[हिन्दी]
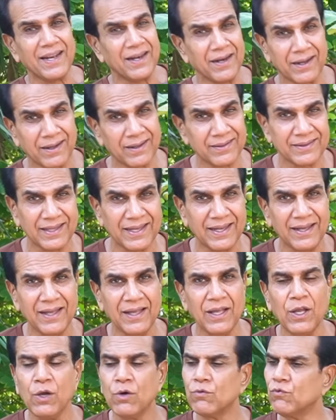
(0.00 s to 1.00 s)
तेल निकलता
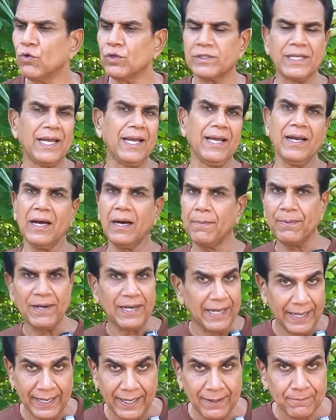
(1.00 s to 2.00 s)
है वो तेल आप
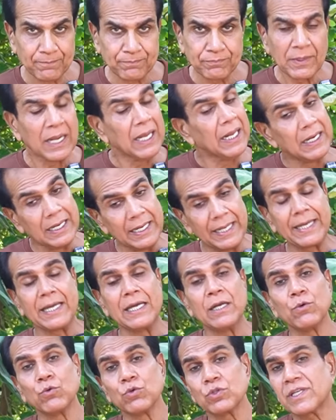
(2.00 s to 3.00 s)
लें
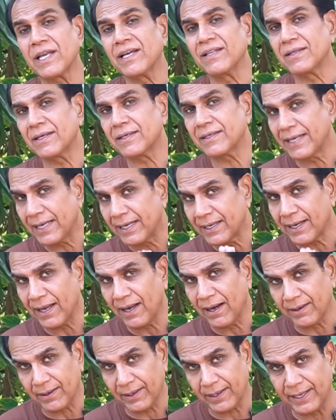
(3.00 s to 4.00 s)
लेकिन उसके अंदर ये
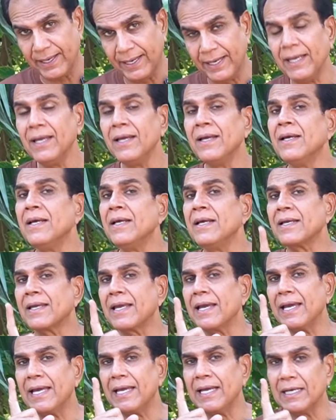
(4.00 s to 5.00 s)
ख्याल रखें
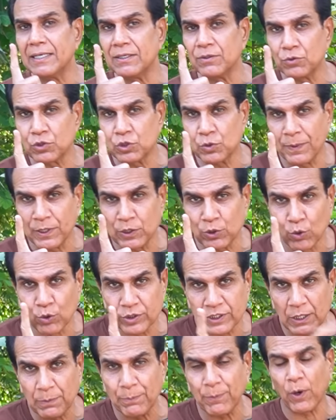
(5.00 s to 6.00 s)
कि उसमें दो
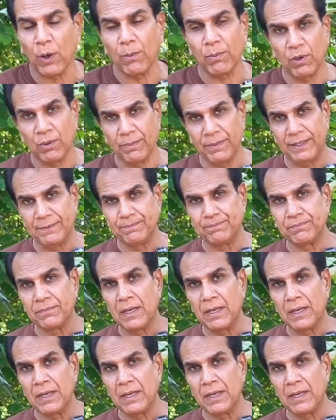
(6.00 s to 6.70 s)
तीन प्रॉब्लम है